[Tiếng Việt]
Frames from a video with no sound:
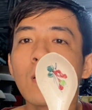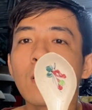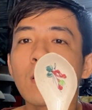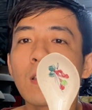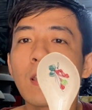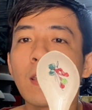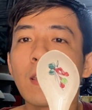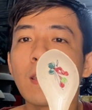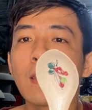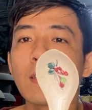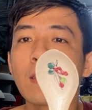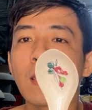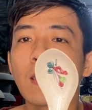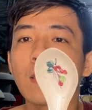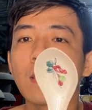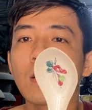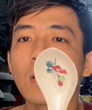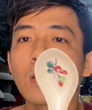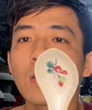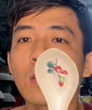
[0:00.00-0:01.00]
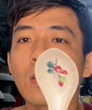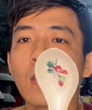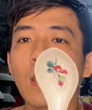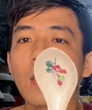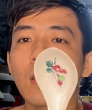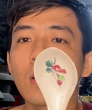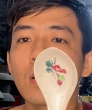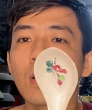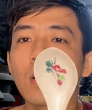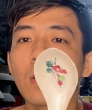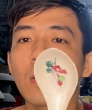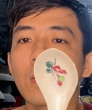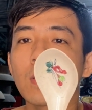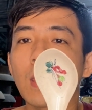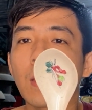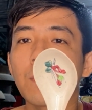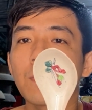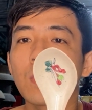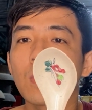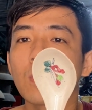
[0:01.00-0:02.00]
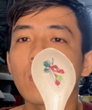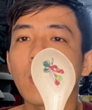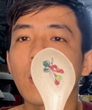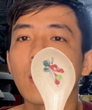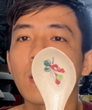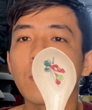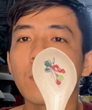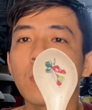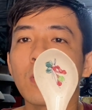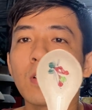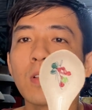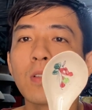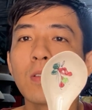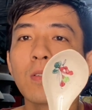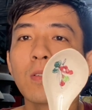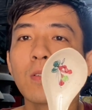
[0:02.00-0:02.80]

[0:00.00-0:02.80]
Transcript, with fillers: này, này nó này nó có nhâm chữ này nè mọi người